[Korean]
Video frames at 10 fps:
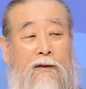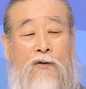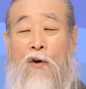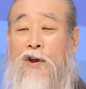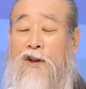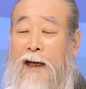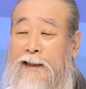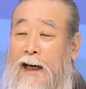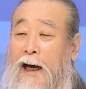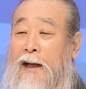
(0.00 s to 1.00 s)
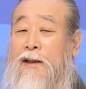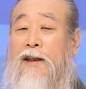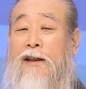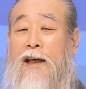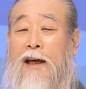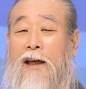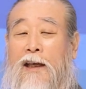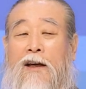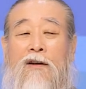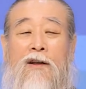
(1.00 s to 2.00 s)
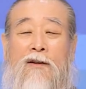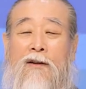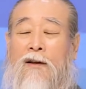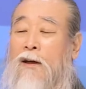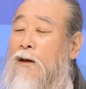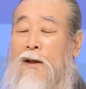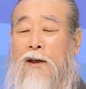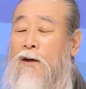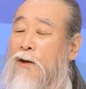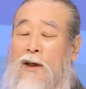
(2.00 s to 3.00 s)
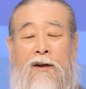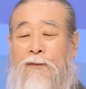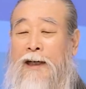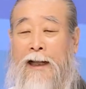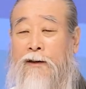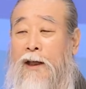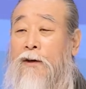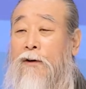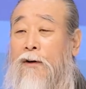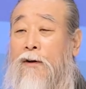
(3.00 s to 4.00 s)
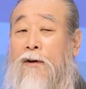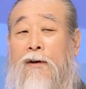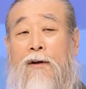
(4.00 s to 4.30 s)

너희들한테 아리킨 게 이거는 이거 이러면 안 돼요.